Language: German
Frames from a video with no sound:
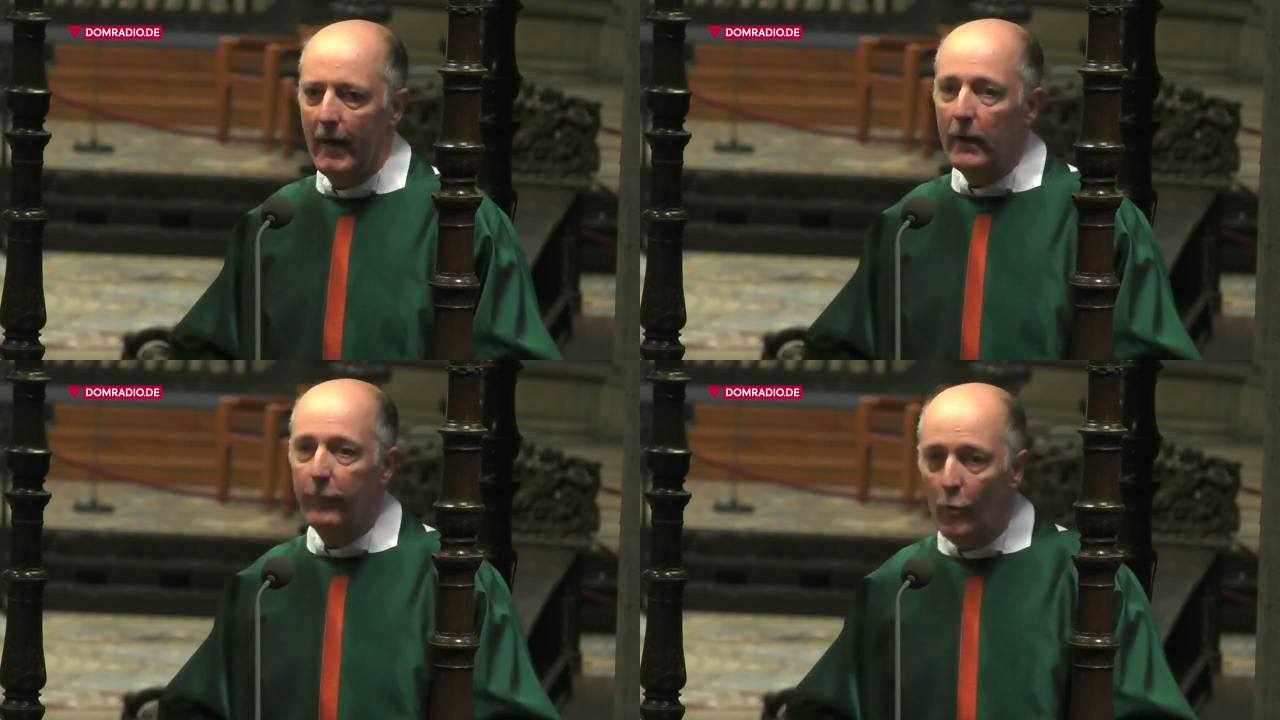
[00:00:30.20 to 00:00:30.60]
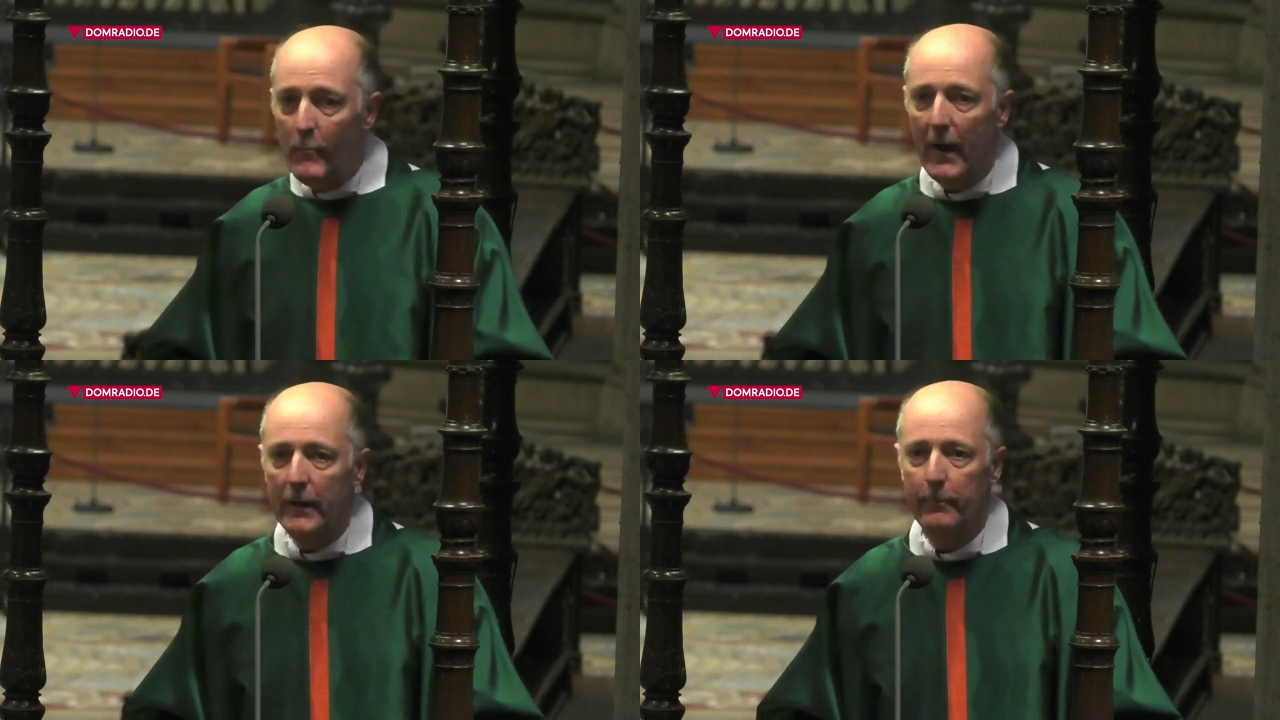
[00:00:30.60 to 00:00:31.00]
eine
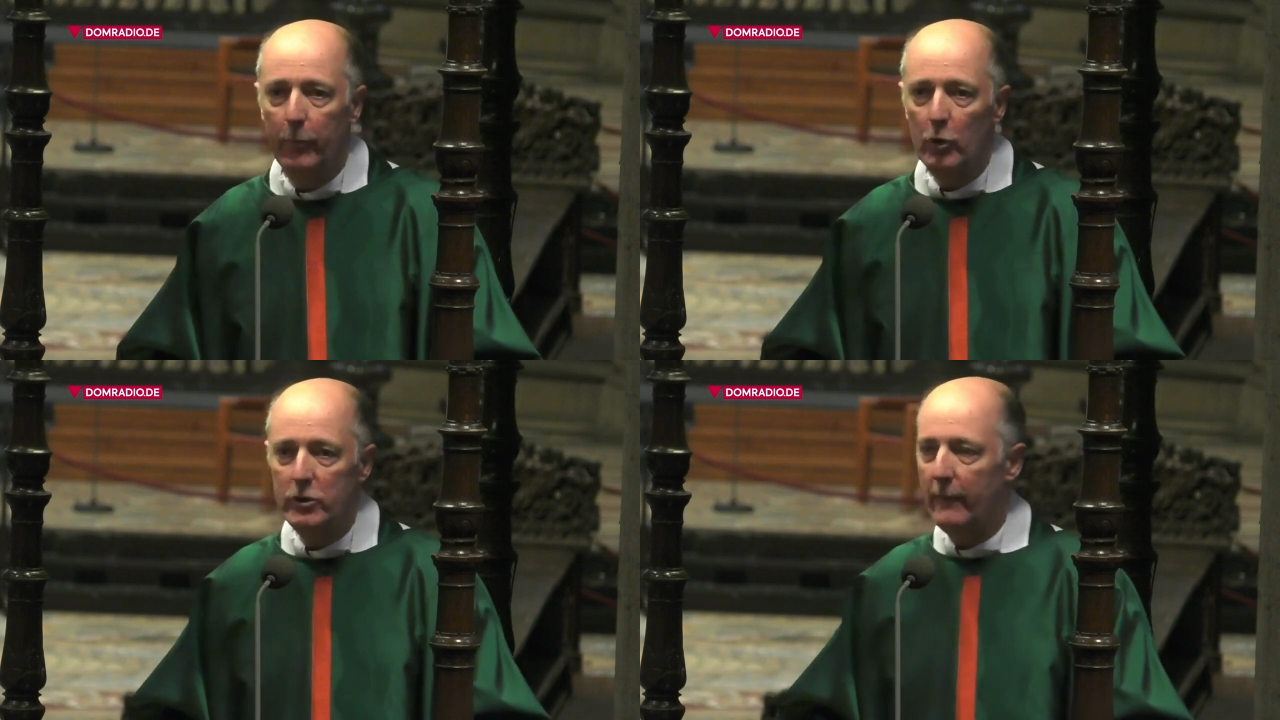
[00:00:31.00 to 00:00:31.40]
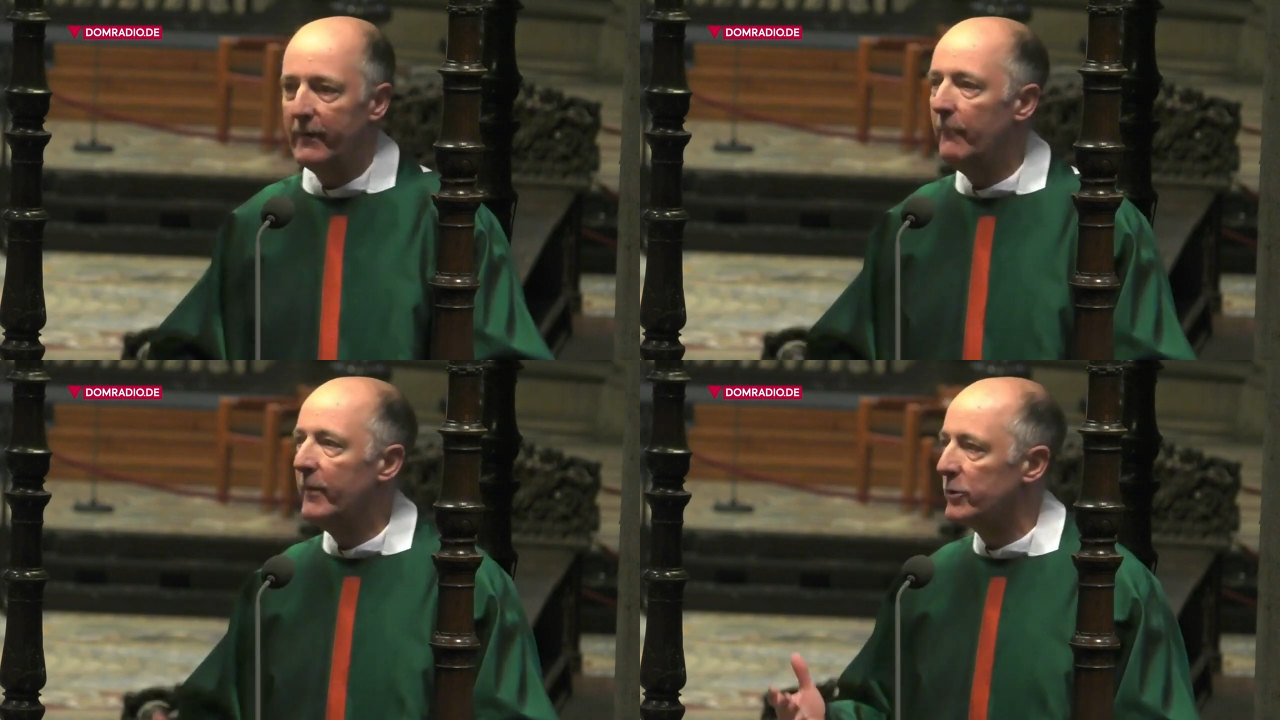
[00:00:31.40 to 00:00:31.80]
frohmachende
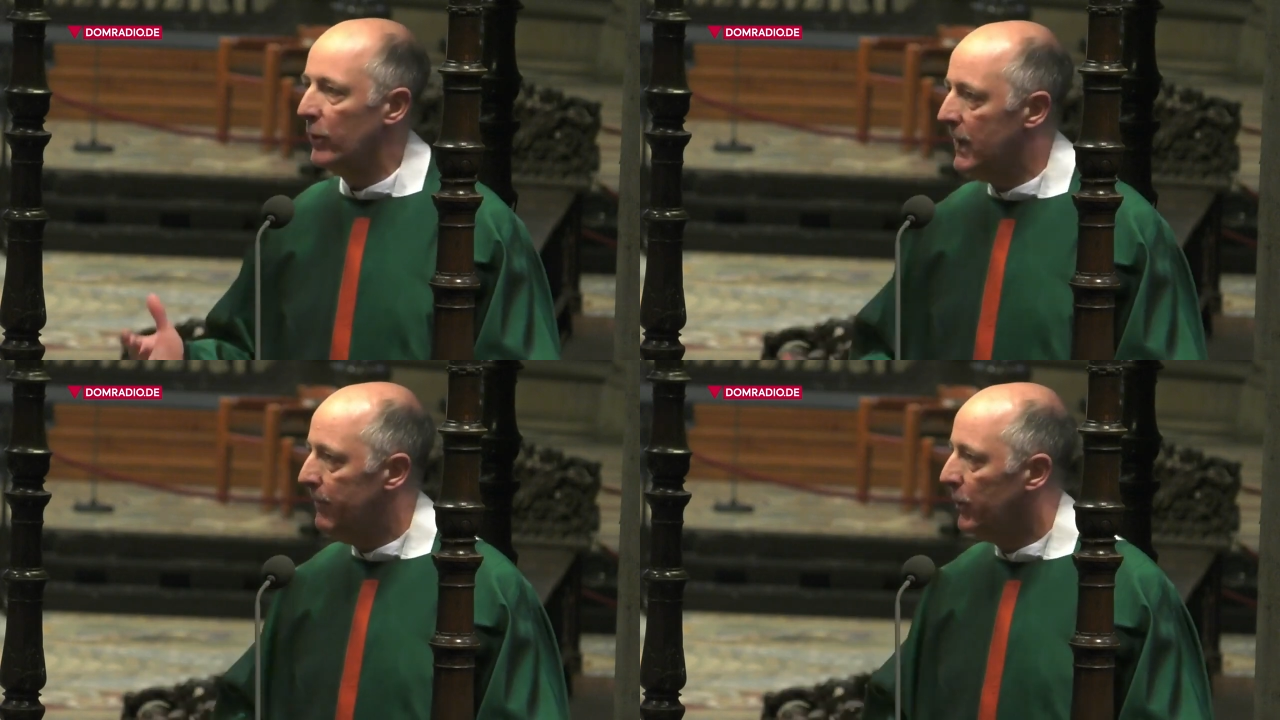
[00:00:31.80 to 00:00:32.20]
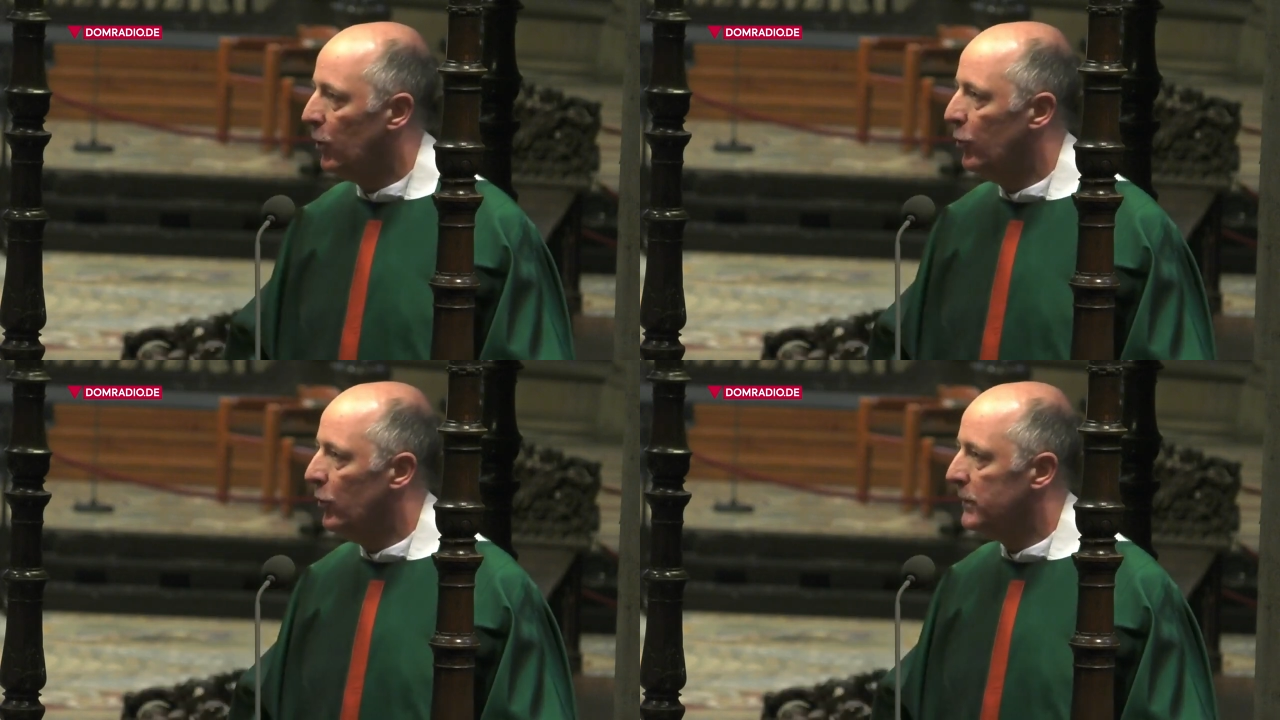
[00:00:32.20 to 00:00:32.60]
Botschaft haben wir soeben
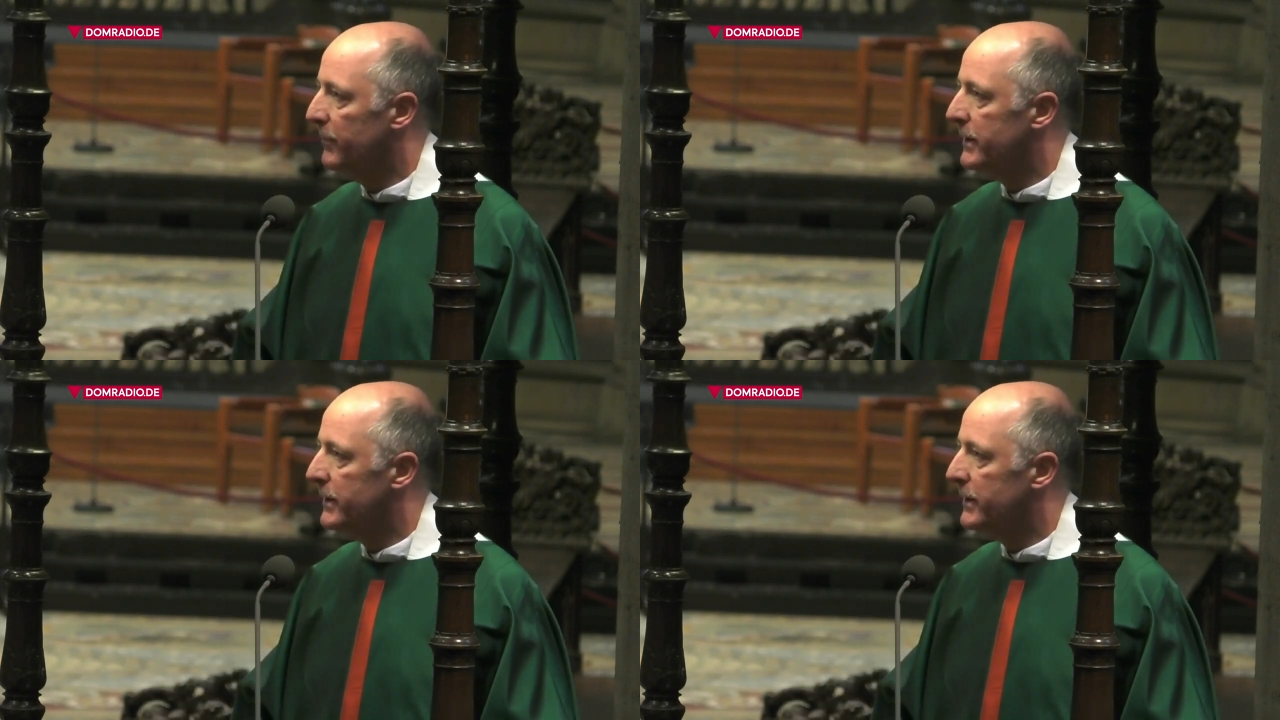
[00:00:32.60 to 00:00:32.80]
gehört